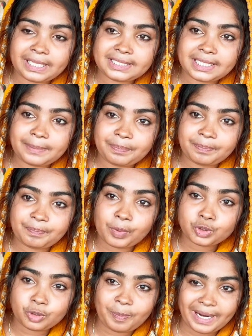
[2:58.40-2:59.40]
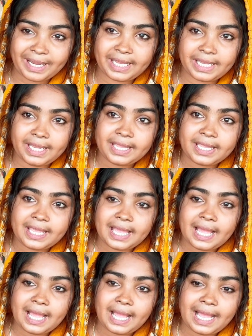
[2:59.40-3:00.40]
মানে যে পশু পাখি
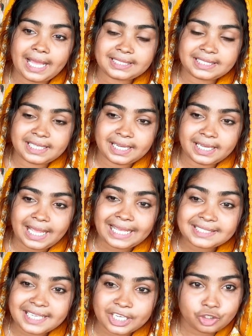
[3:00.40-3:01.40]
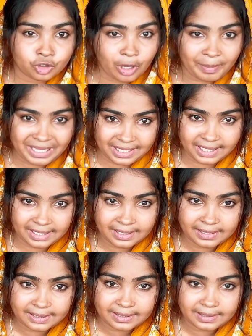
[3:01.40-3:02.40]
আজকে আজকের জন্য আমি ইতি
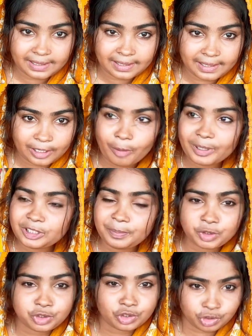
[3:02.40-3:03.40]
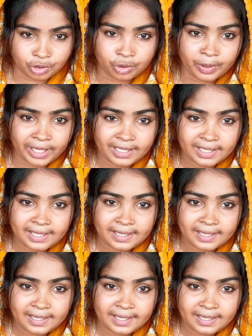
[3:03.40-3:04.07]
গবাদি পশুর জন্য